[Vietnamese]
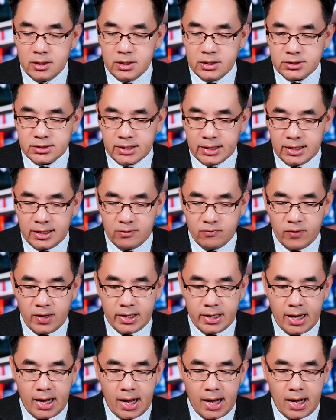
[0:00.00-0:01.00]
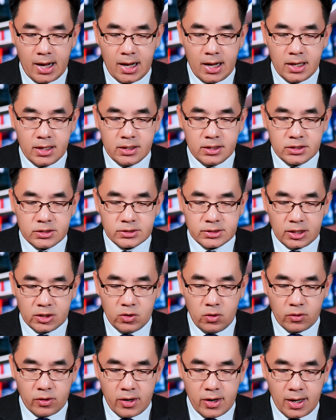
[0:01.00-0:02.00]
sang Nevada, sang
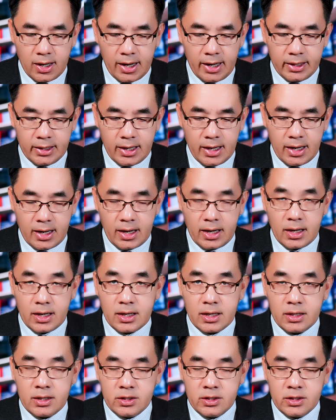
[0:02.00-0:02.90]
North Carolina,